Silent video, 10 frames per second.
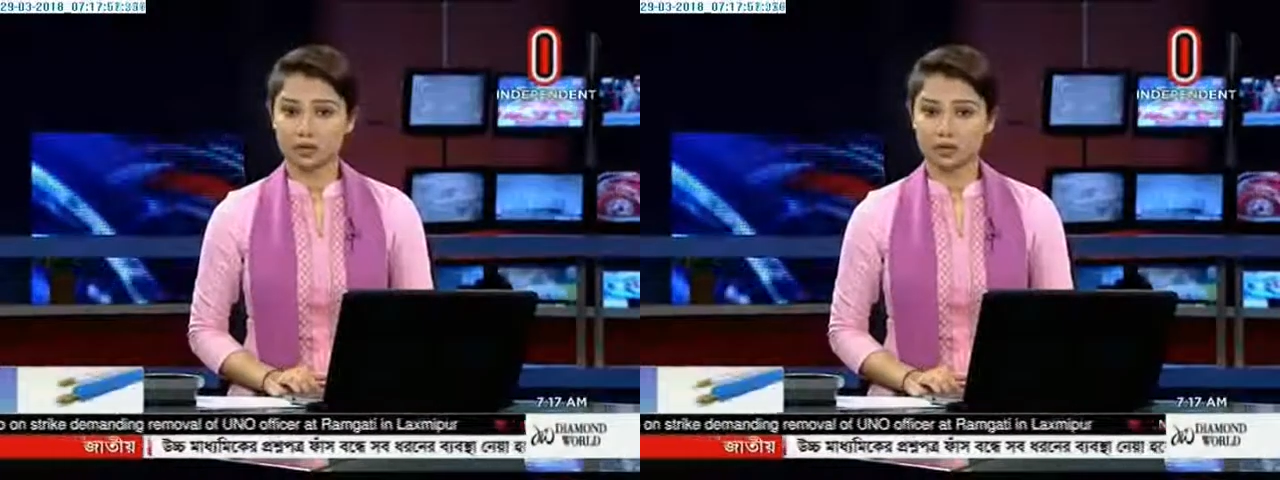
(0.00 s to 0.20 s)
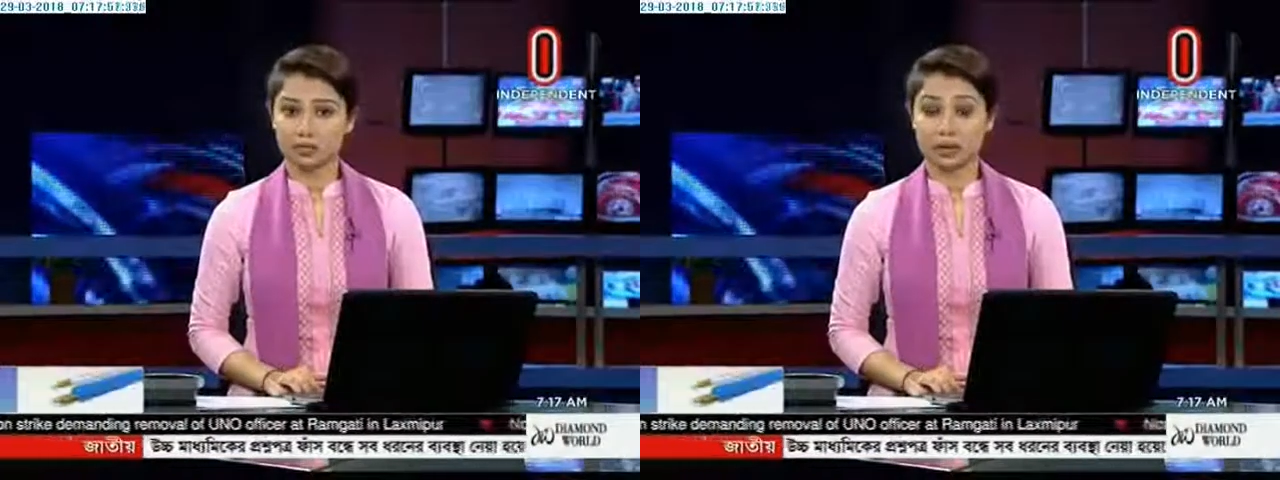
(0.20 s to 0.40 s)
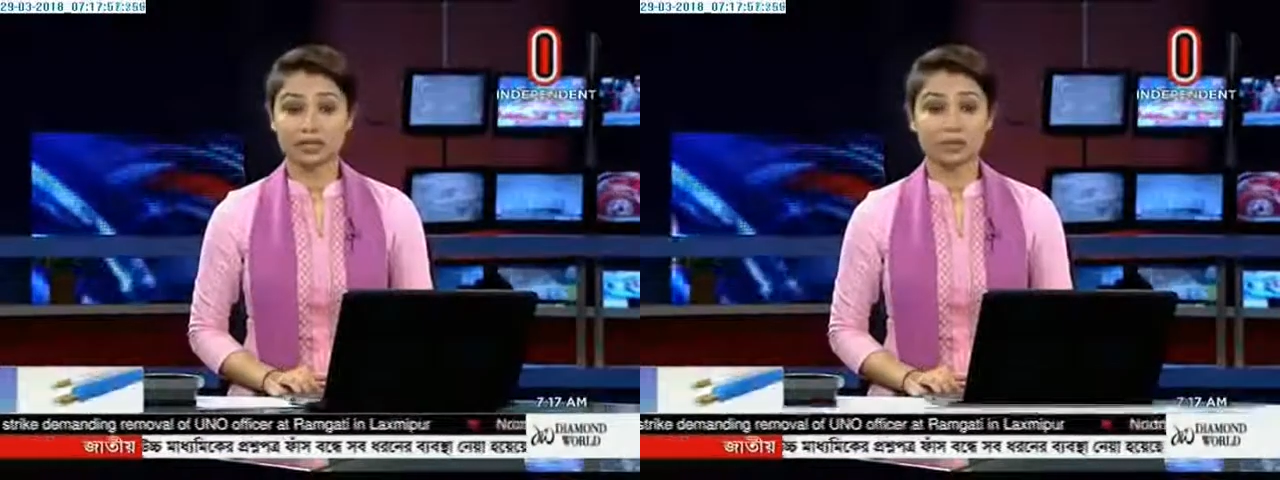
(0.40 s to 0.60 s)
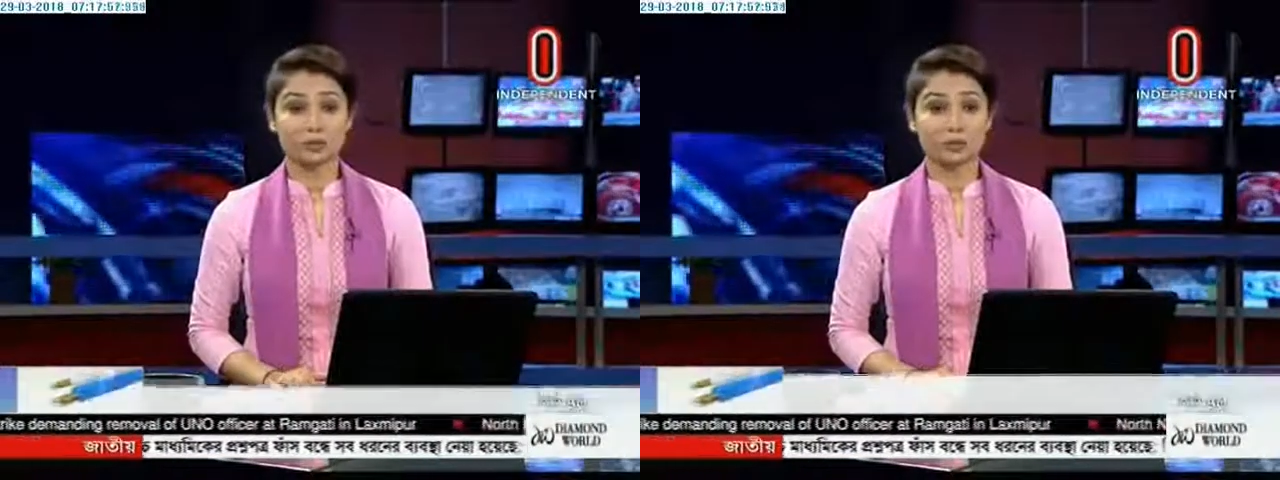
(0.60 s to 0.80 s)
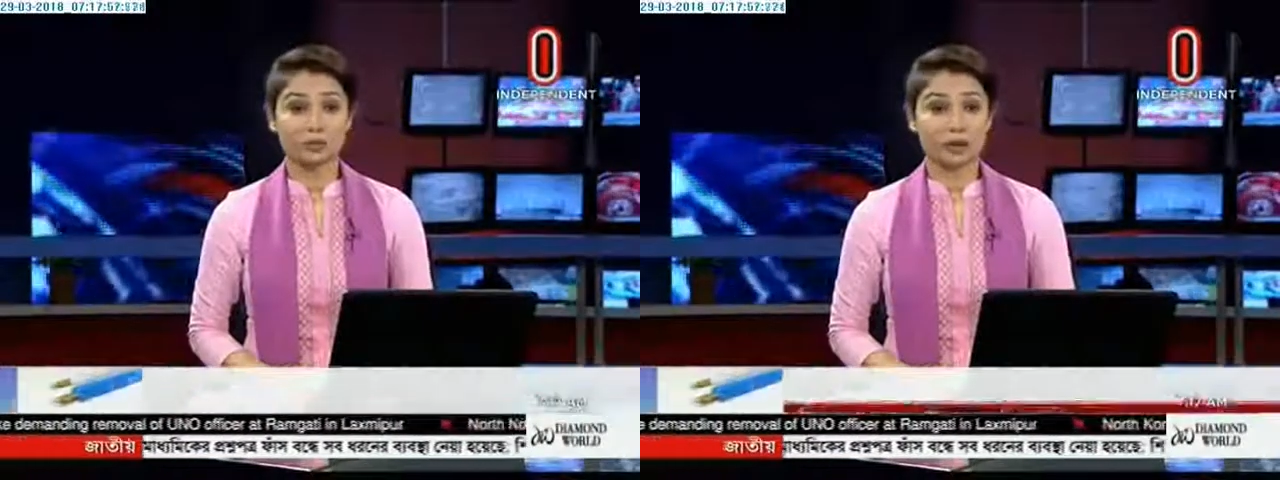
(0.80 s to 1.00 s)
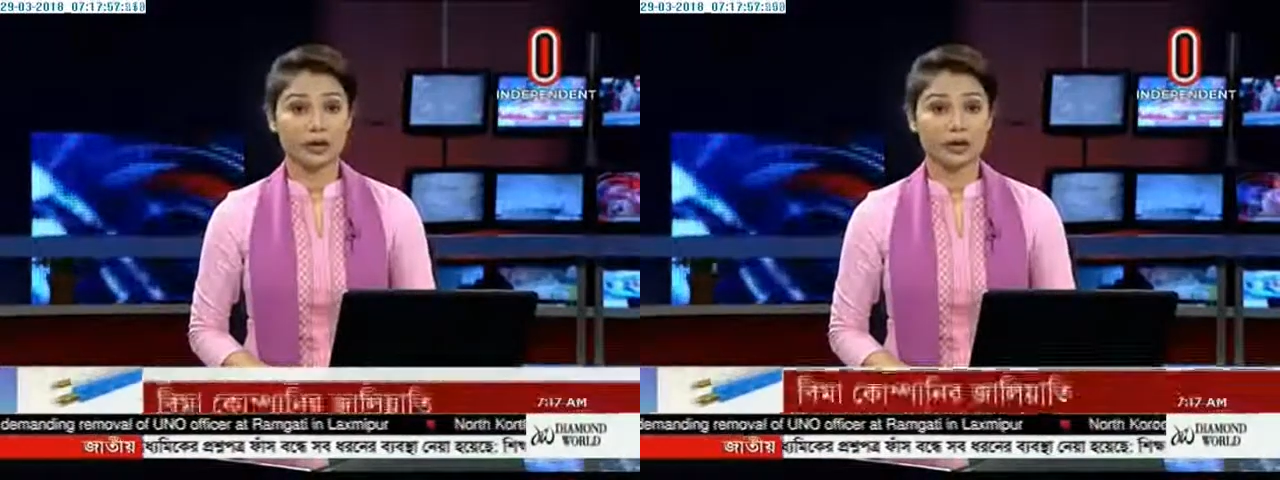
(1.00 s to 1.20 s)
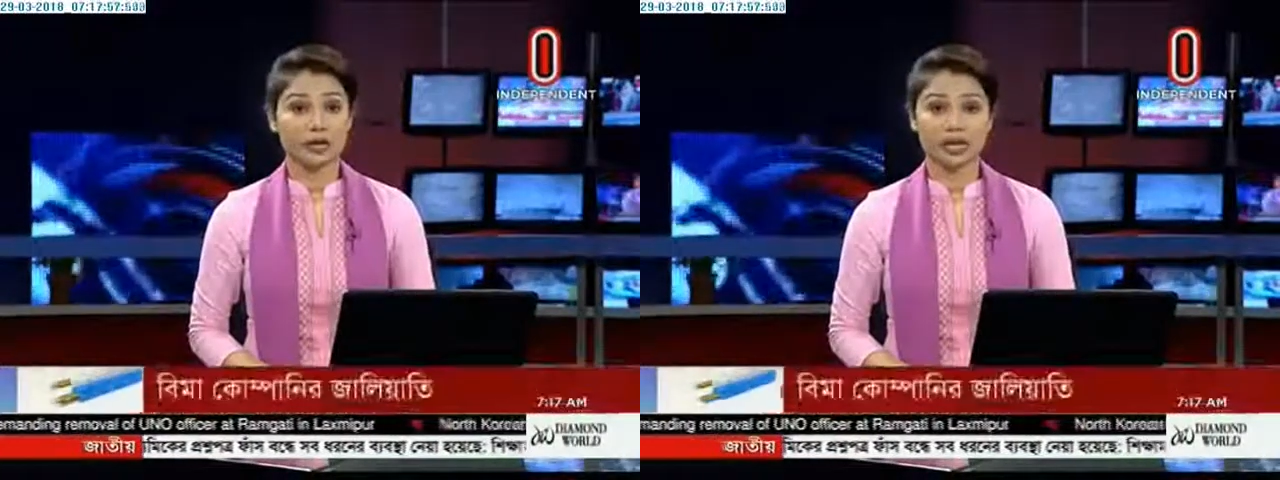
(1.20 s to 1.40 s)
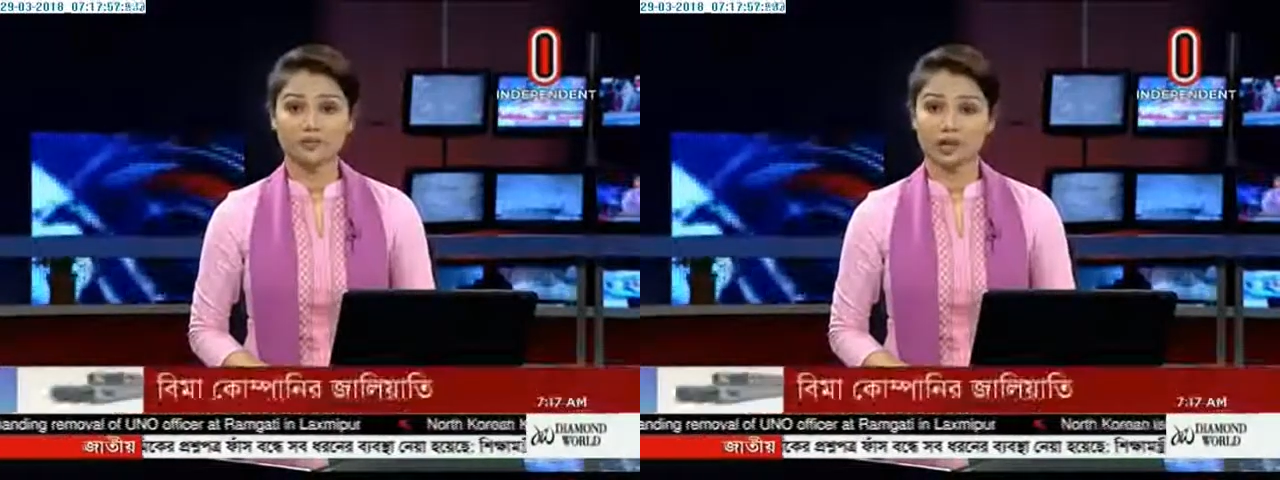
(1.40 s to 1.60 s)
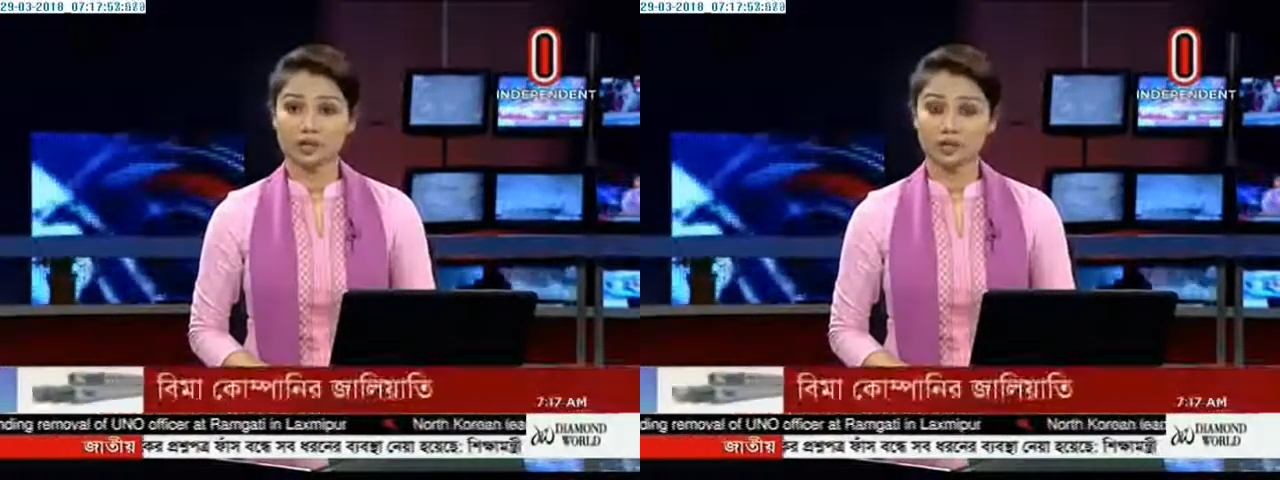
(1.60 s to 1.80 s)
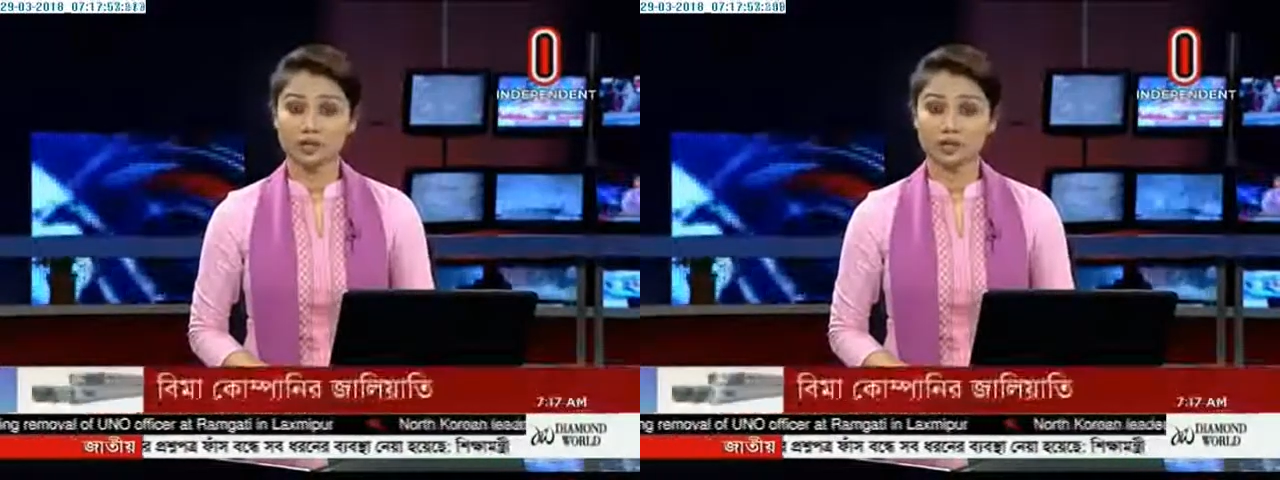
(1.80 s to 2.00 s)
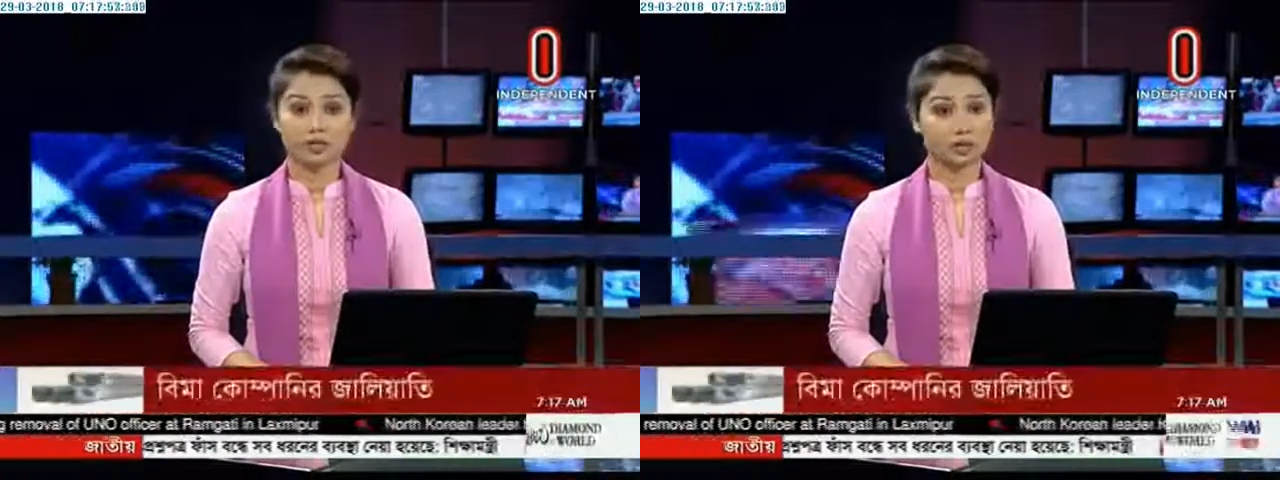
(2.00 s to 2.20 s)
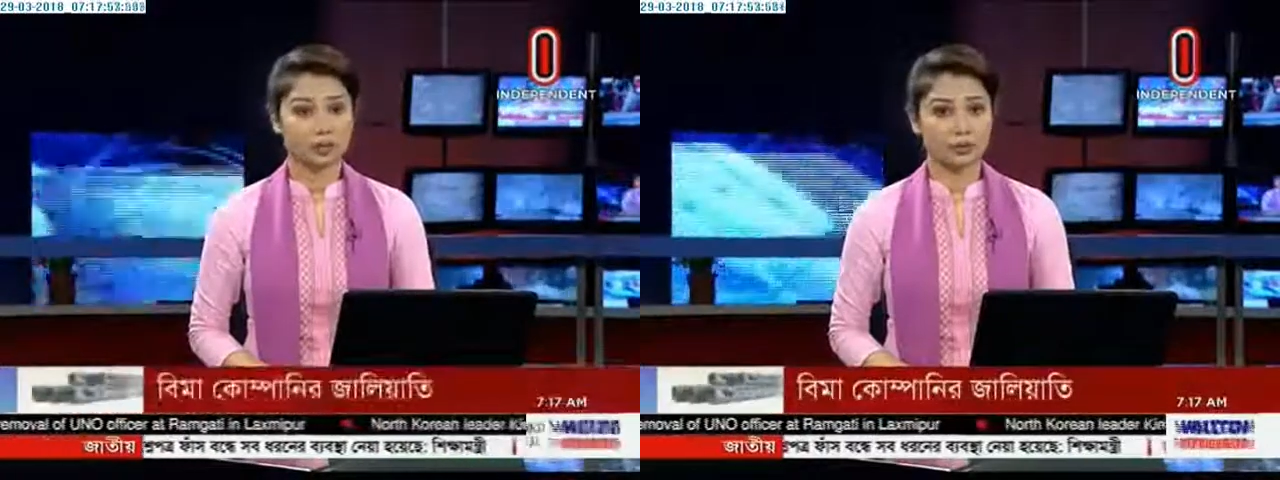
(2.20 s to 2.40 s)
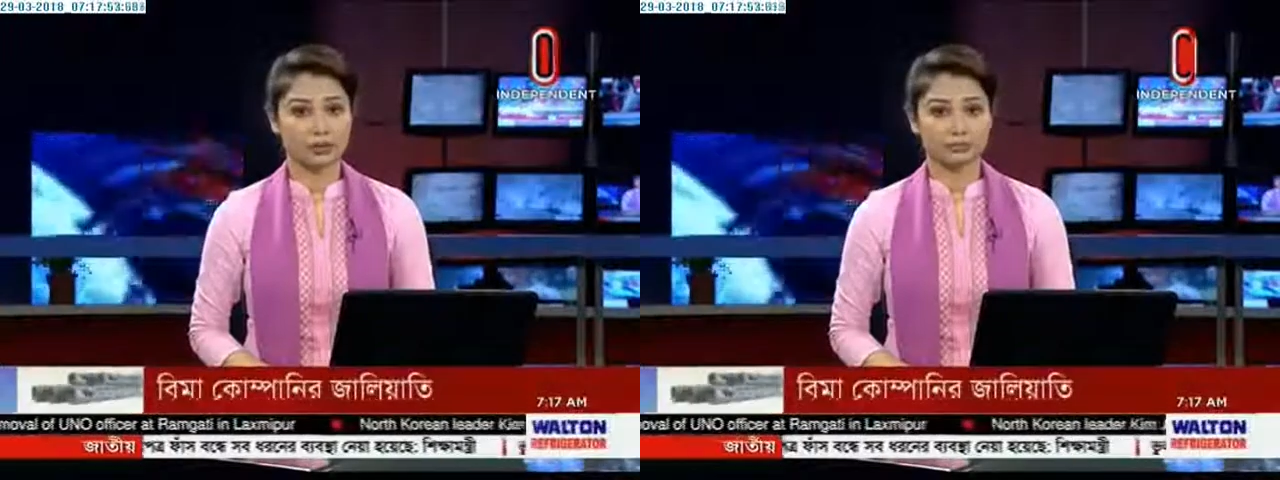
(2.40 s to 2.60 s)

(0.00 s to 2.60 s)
মাদারীপুরে বায়রা লাইফ ইন্স্যুরেন্স কোম্পানি